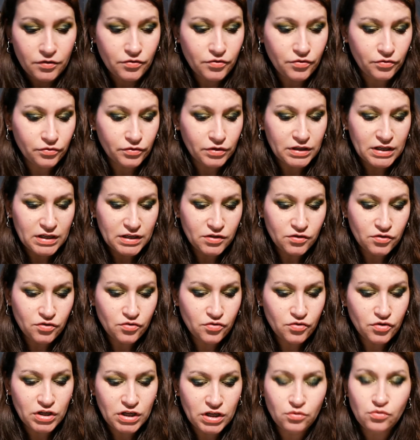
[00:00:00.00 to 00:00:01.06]
Donc, qu'est-ce
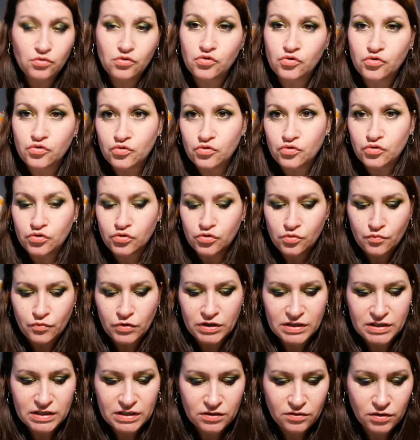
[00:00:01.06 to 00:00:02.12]
que j'ai reçu ce
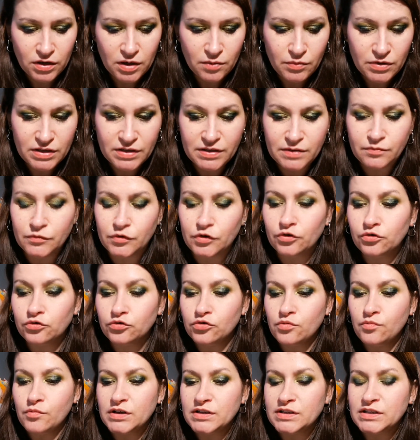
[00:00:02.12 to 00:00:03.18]
mois-ci dans la Donc,
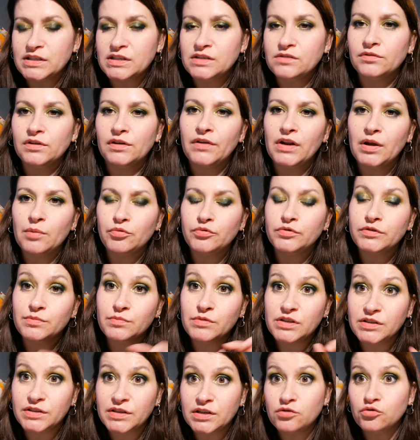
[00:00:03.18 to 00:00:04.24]
ce mois-ci, on avait la
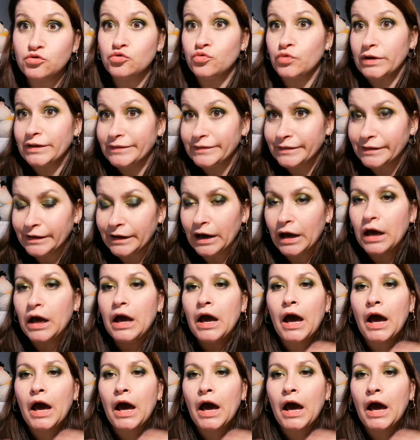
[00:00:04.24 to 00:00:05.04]
possibilité de choisir